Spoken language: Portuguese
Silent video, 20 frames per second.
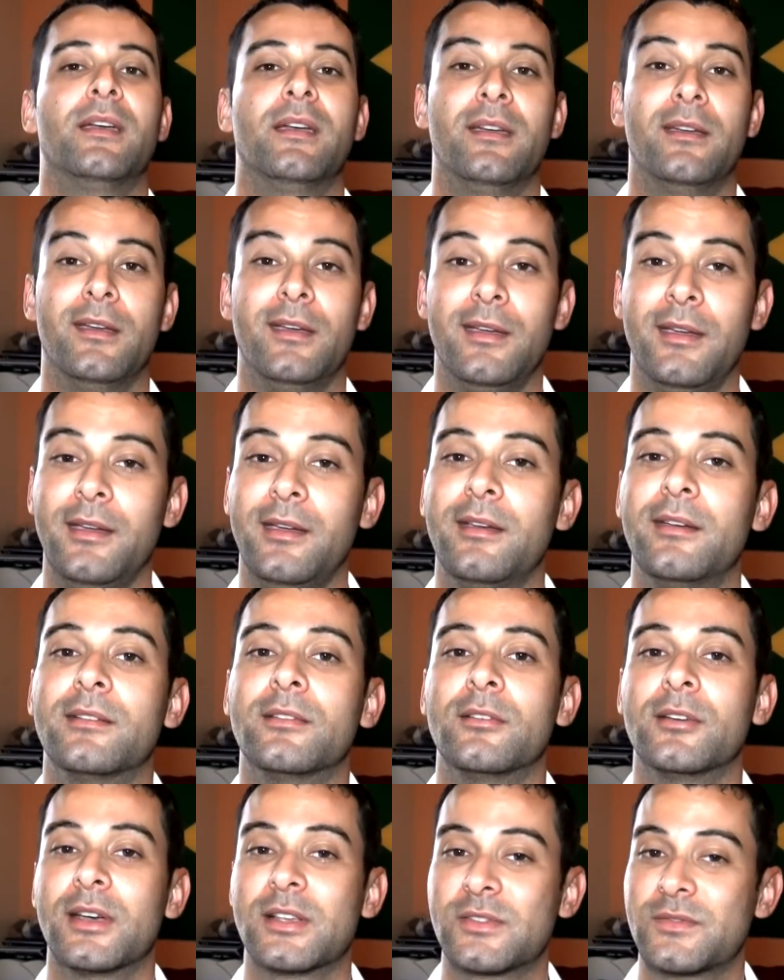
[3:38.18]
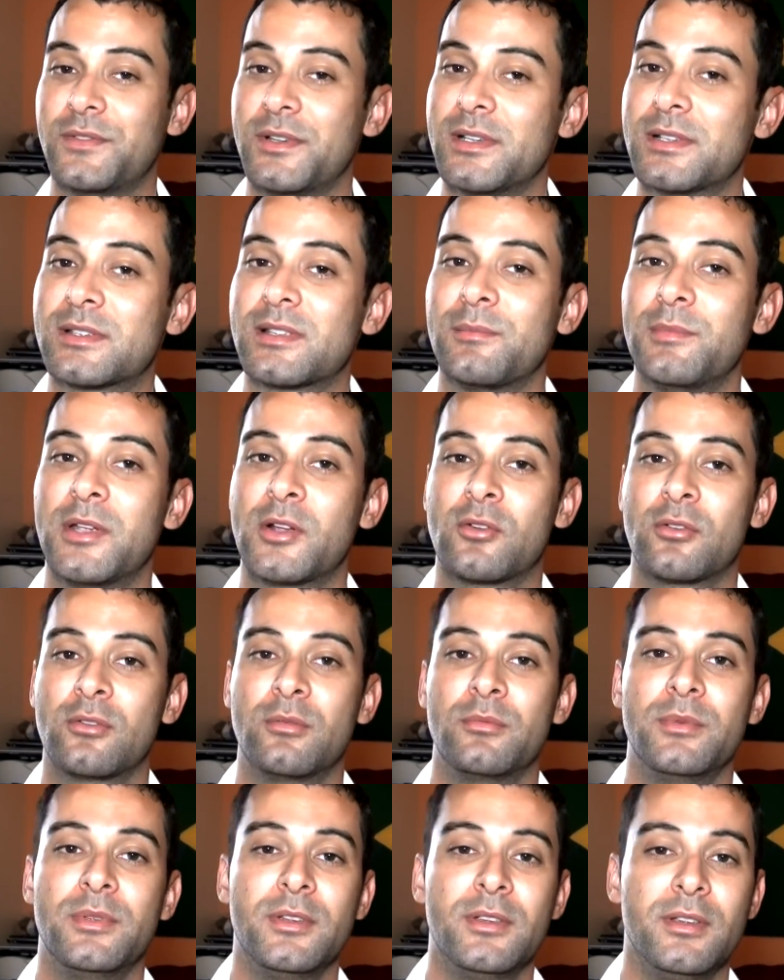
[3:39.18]
é, às vezes também quando
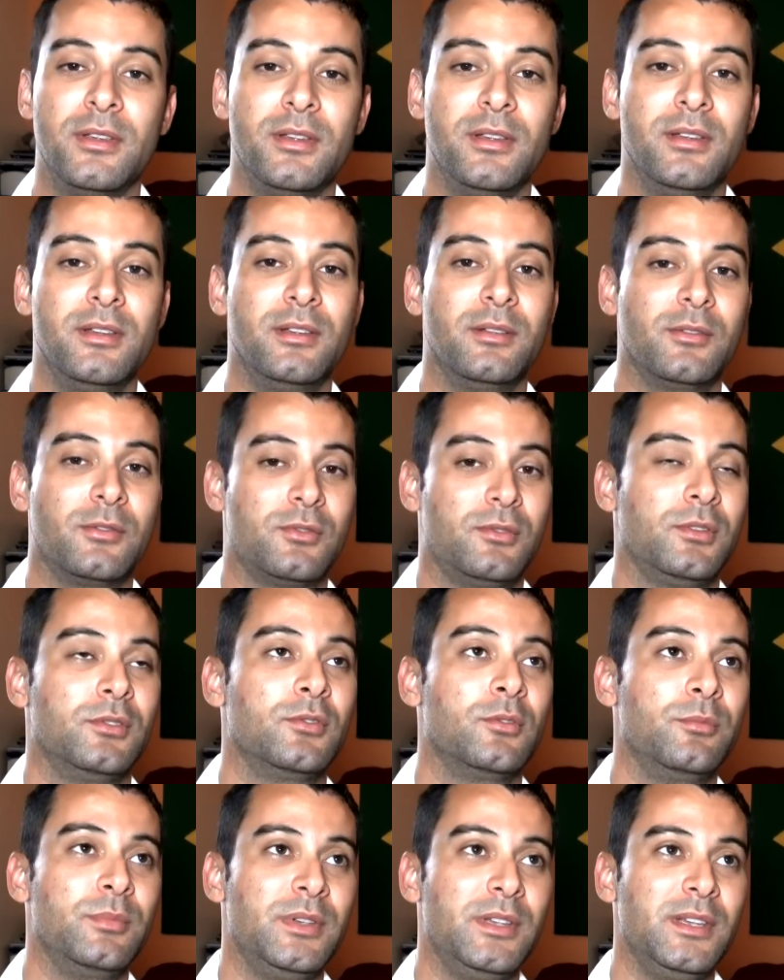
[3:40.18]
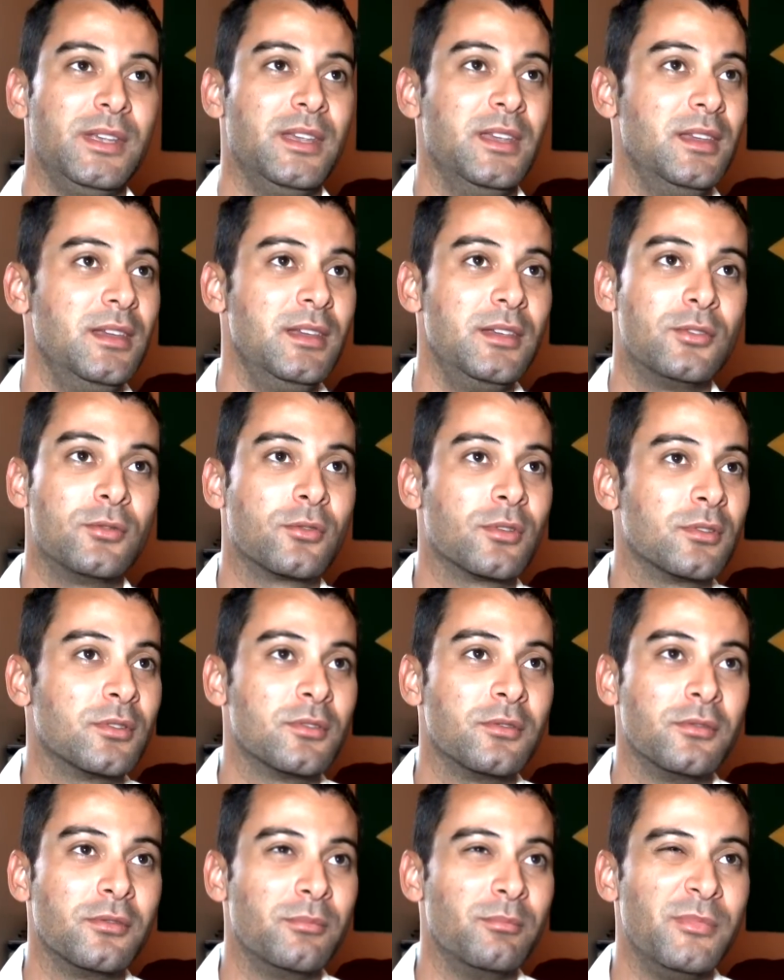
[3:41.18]
eu me, quando eu me irrito, quando eu
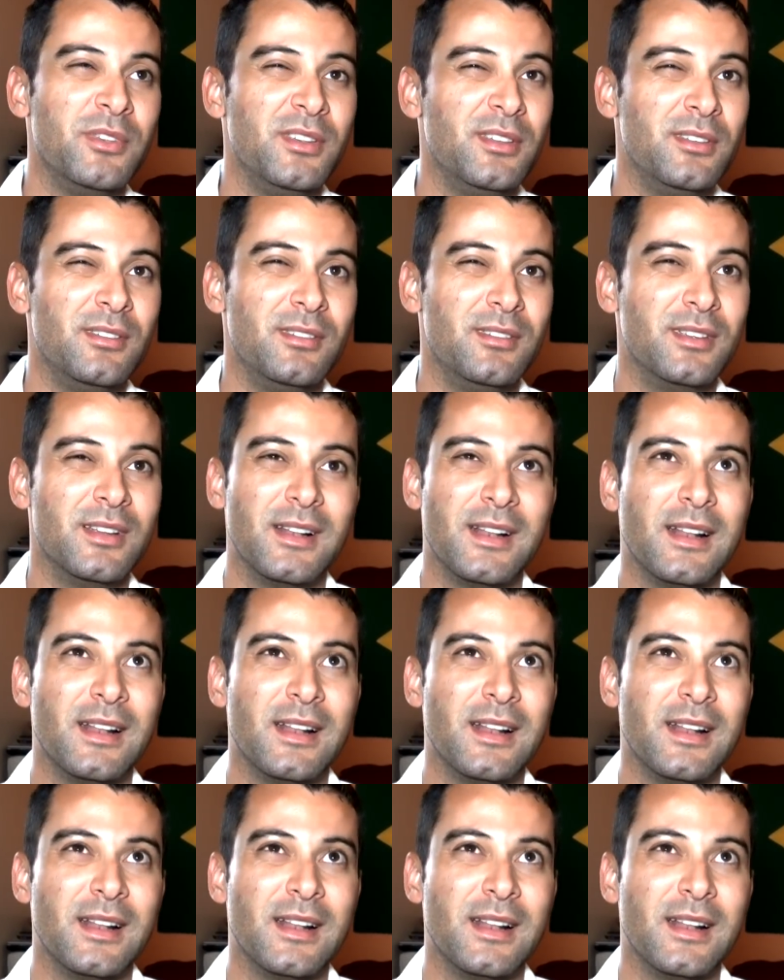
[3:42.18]
me...